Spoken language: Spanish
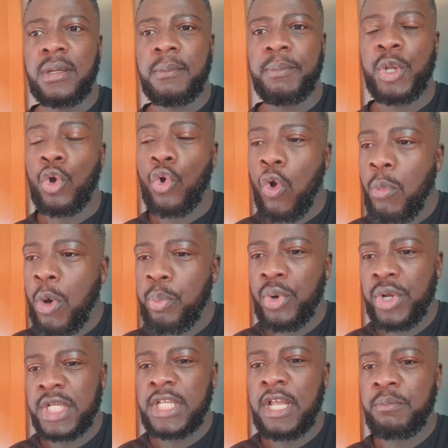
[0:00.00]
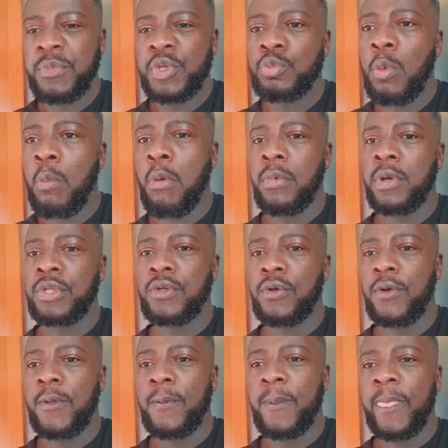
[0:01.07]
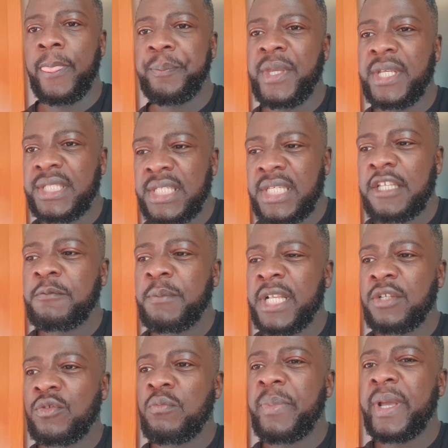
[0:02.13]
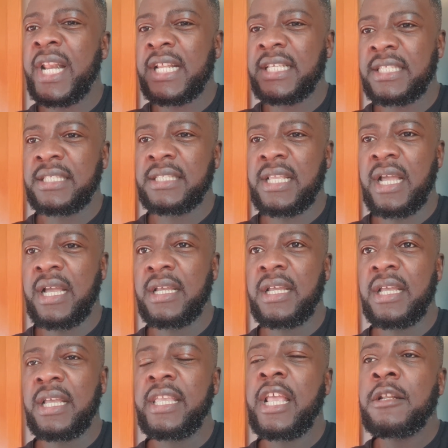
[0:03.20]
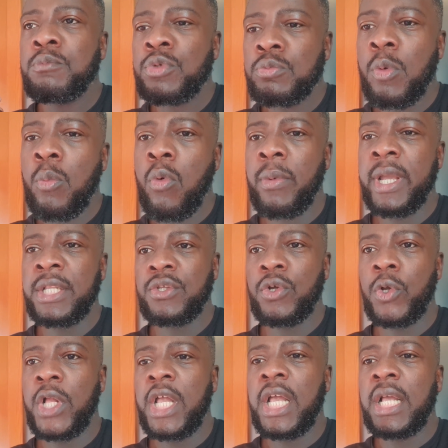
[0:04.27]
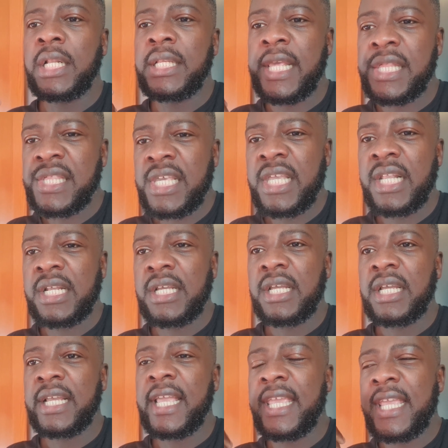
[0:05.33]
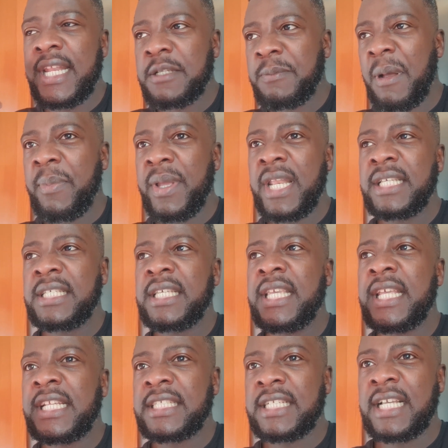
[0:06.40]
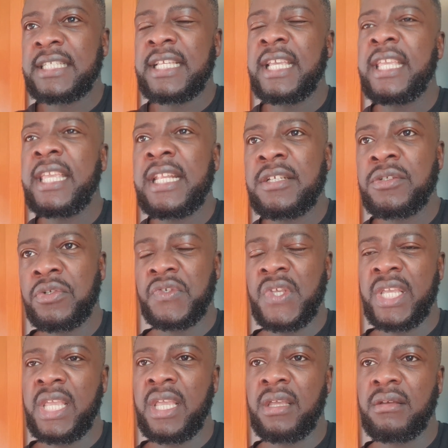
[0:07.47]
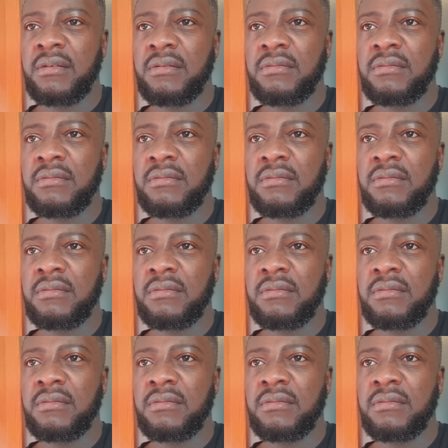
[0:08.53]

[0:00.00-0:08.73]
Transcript: Pero ¿cómo puedes al mismo momento decir España es un país racista y al mismo momento decir que quieres papeles y quieres casa y quieres no sé qué.